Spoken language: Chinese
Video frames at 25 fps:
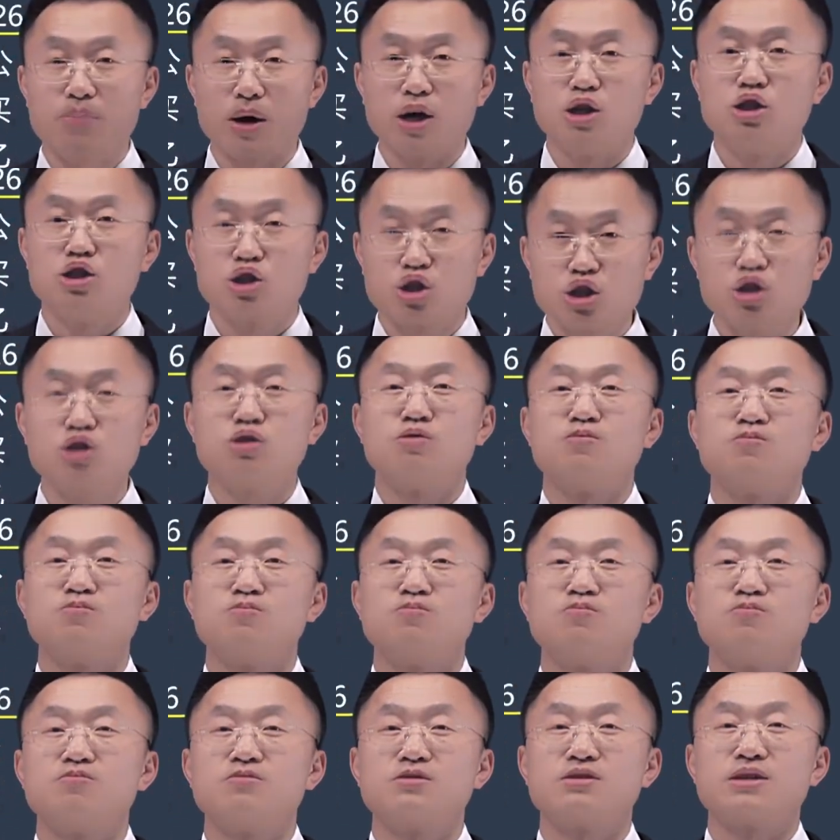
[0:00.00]
本
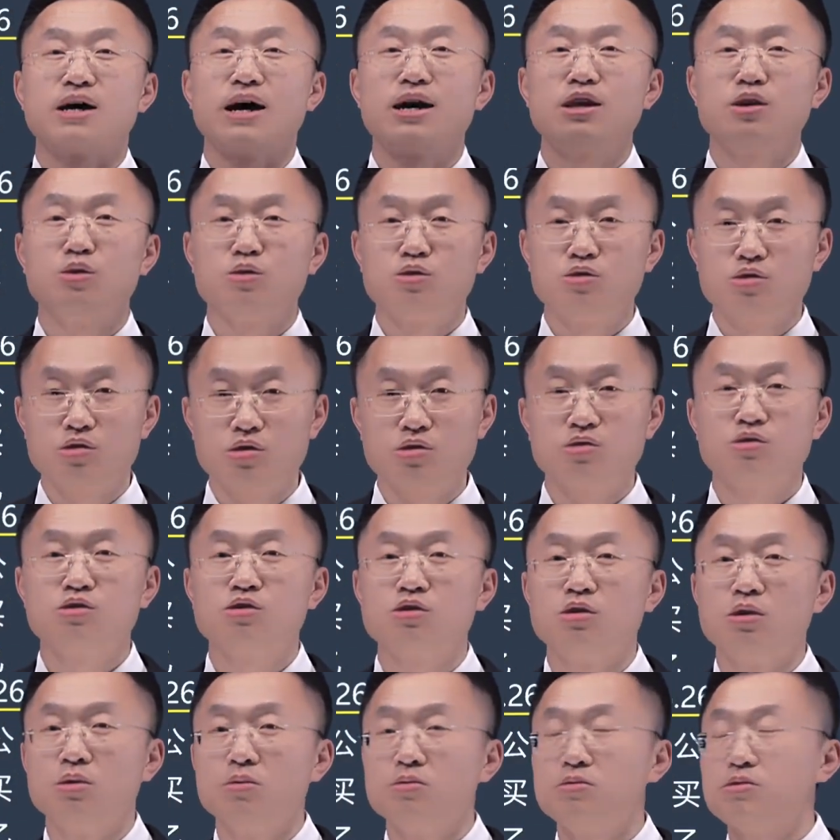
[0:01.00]
质，才有资
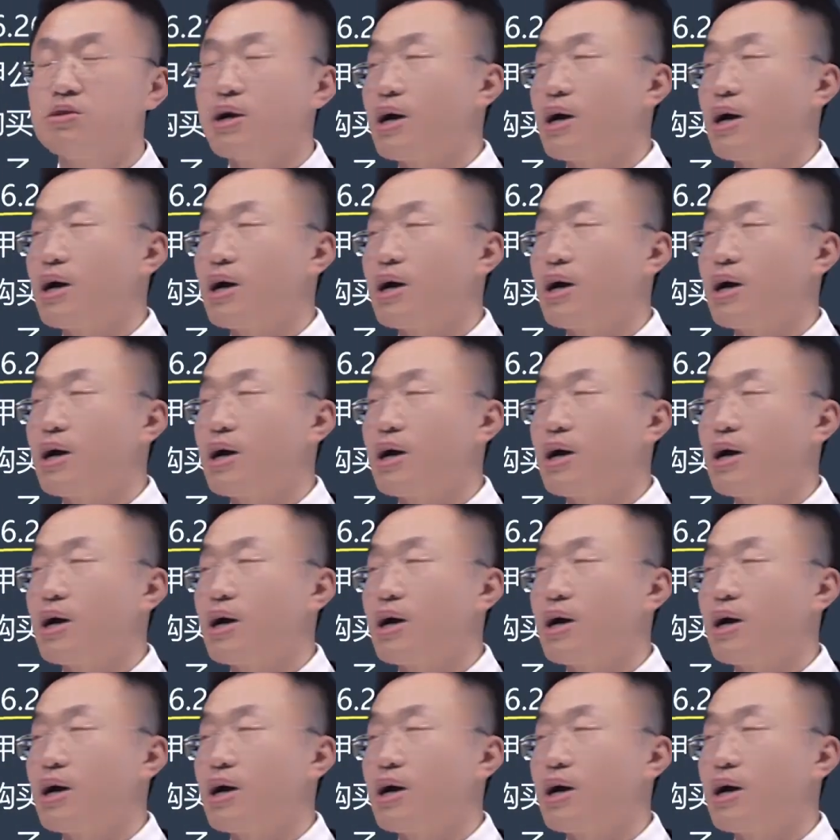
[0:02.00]
格，